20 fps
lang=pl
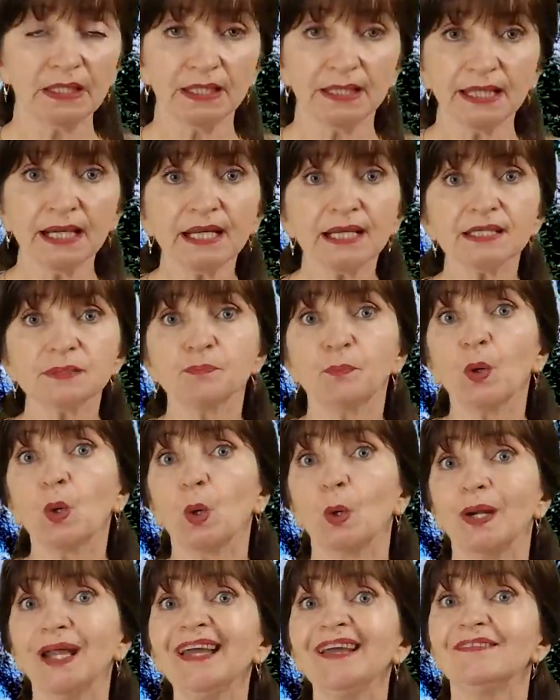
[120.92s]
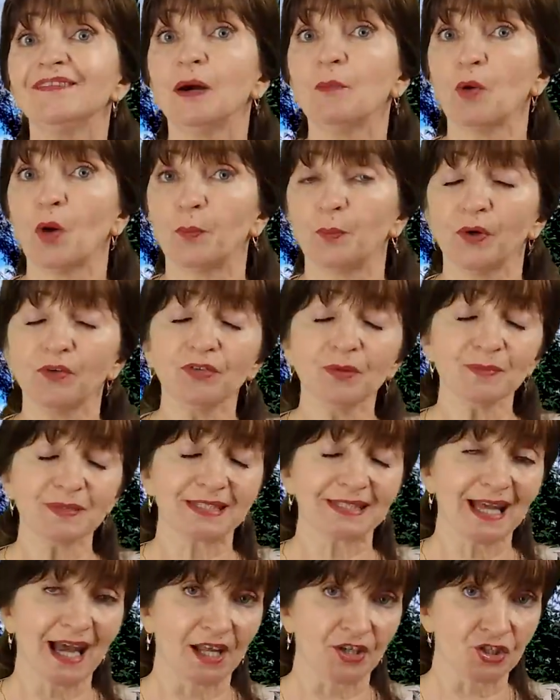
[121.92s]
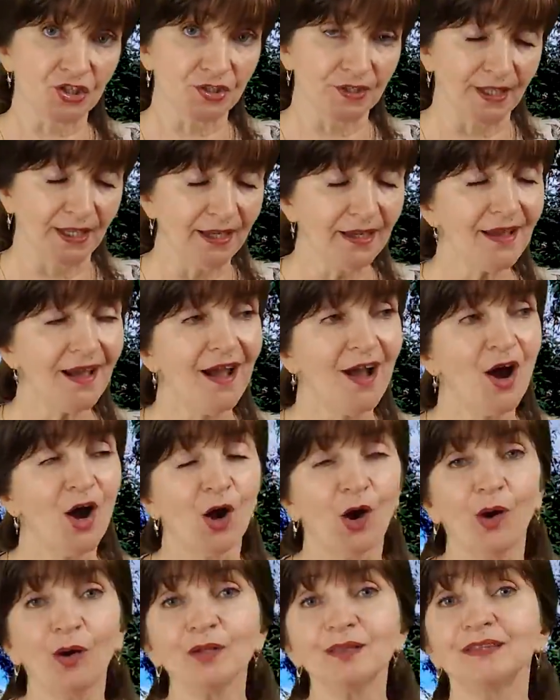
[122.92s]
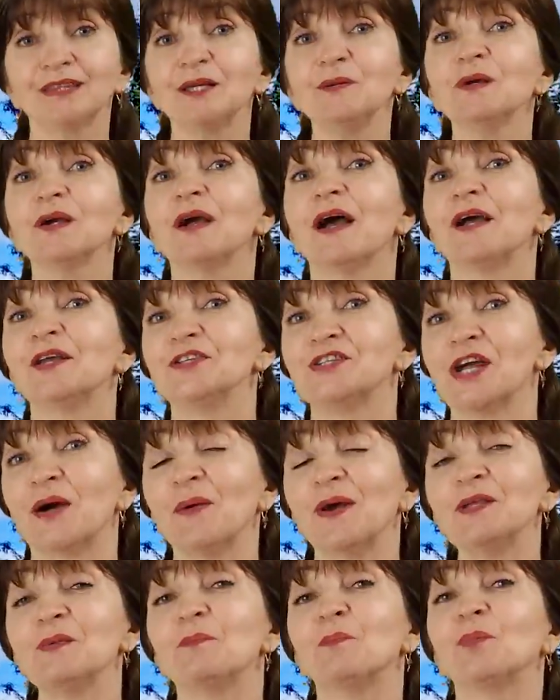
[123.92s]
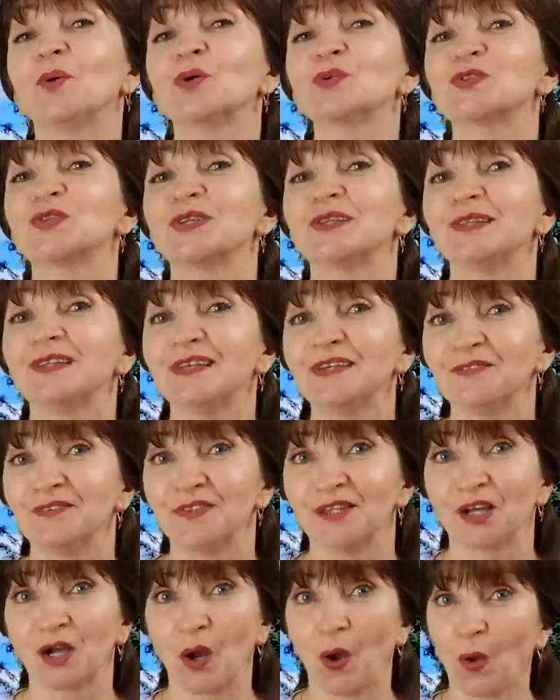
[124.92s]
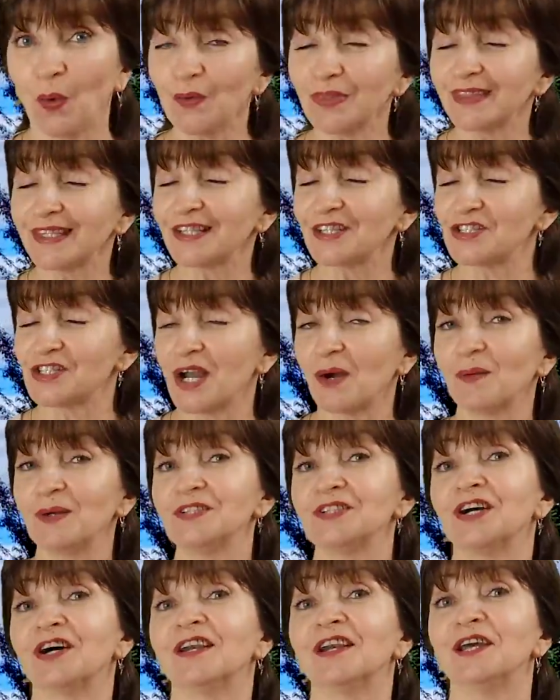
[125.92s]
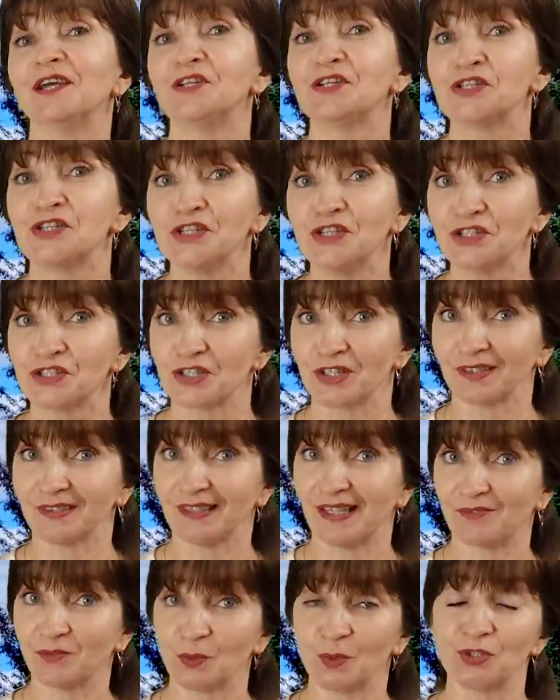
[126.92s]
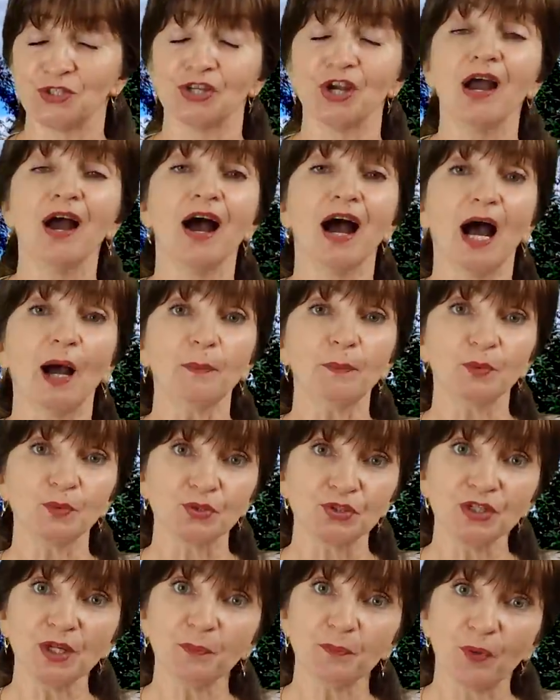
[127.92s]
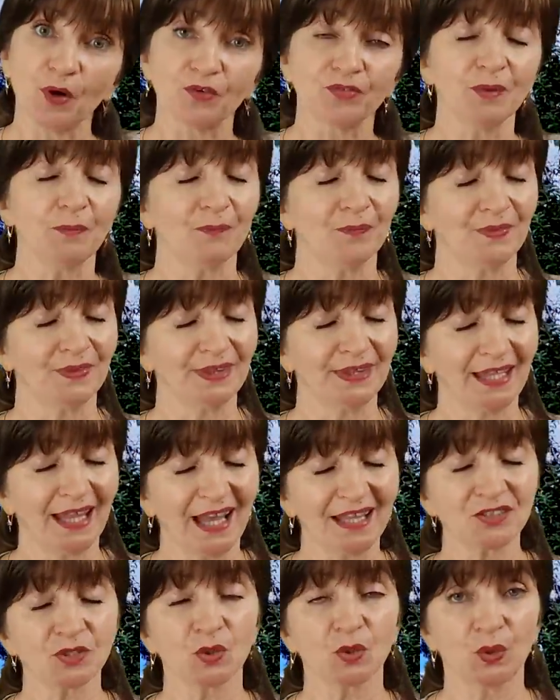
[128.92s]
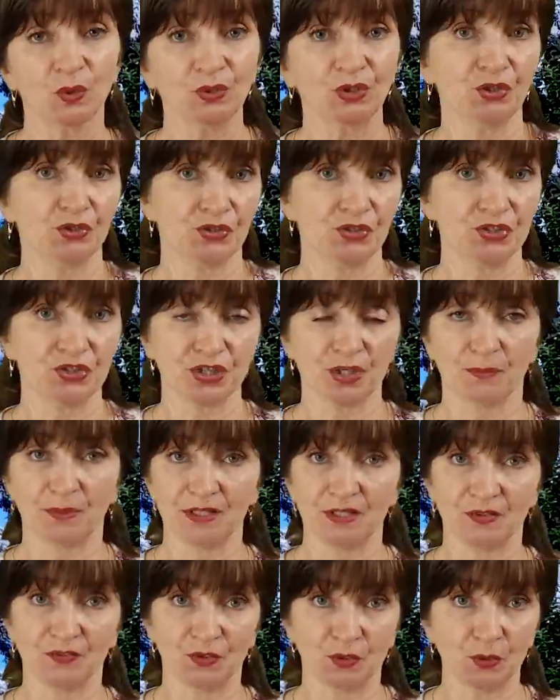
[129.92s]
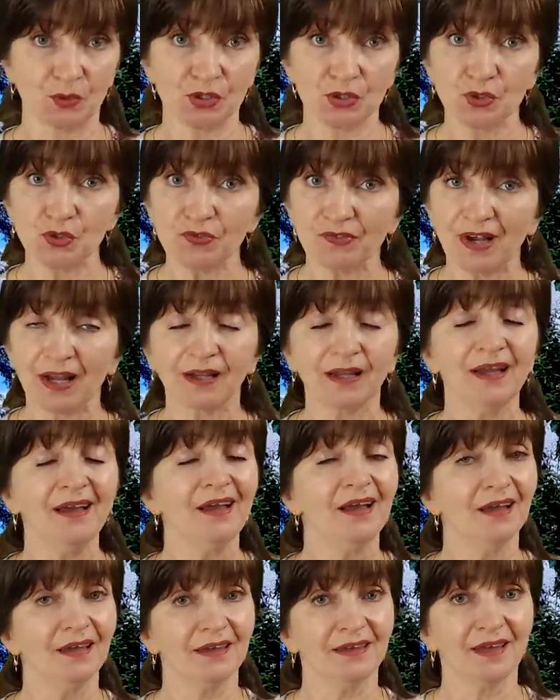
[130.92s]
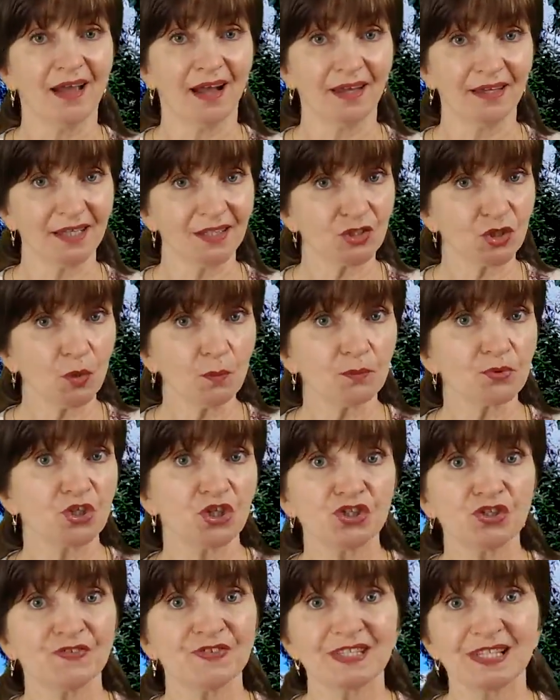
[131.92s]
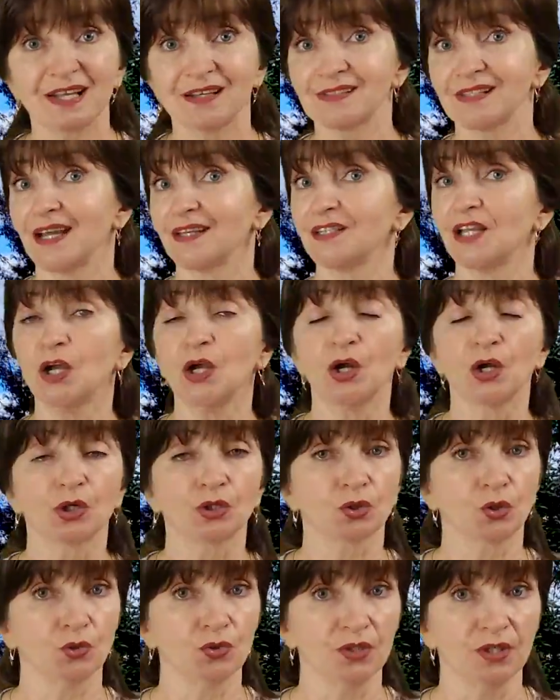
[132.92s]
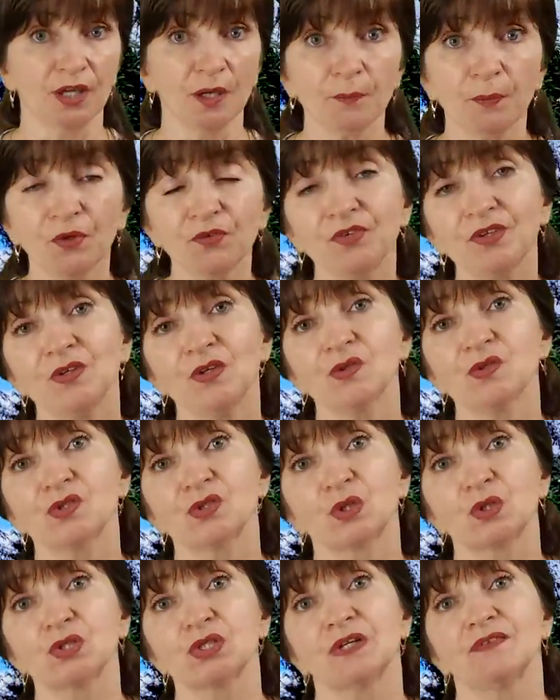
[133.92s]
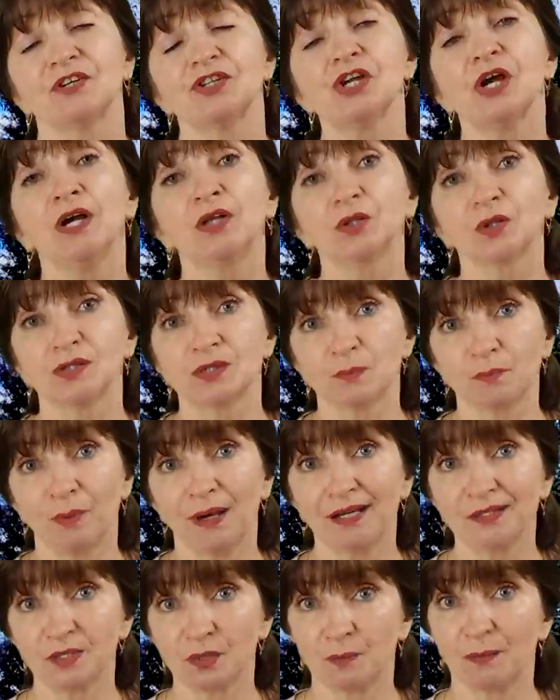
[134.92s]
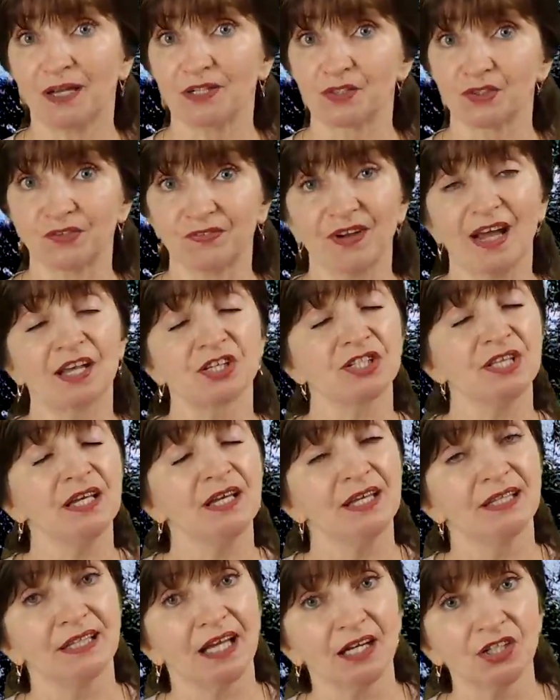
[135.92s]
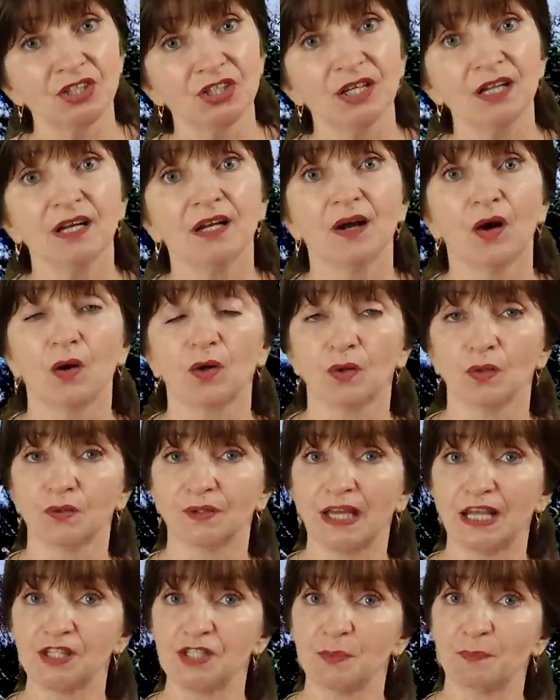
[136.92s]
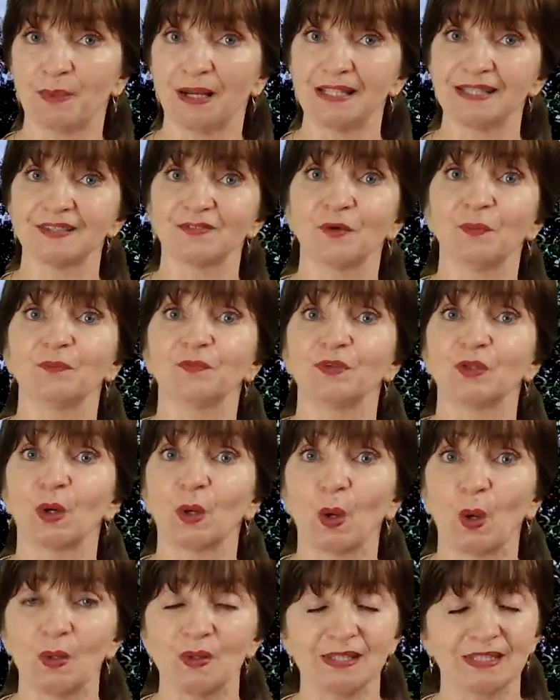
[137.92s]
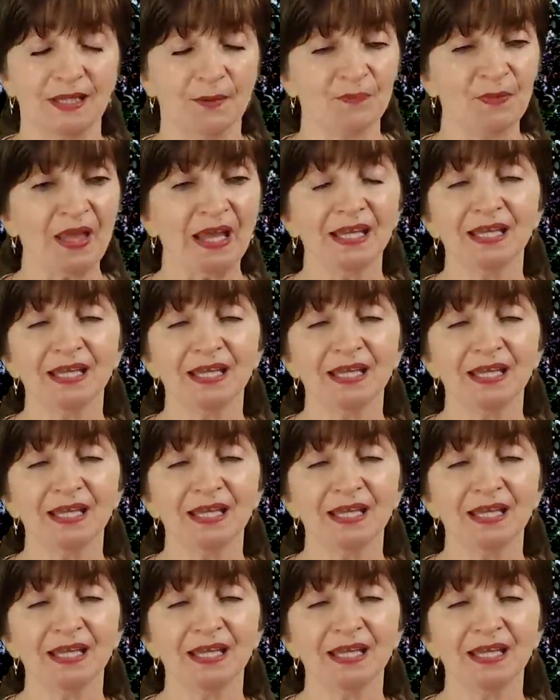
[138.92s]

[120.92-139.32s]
I teraz po kolei Wam opowiem, zacznę od tych działań pozytywnych, od tych działań leczniczych na włocie, a później powiem, na co koniecznie trzeba zwrócić uwagę, jakie są przeciwwskazania, kto nie powinien stosować. To jest bardzo, bardzo ważne, także oglądajcie Państwo do końca.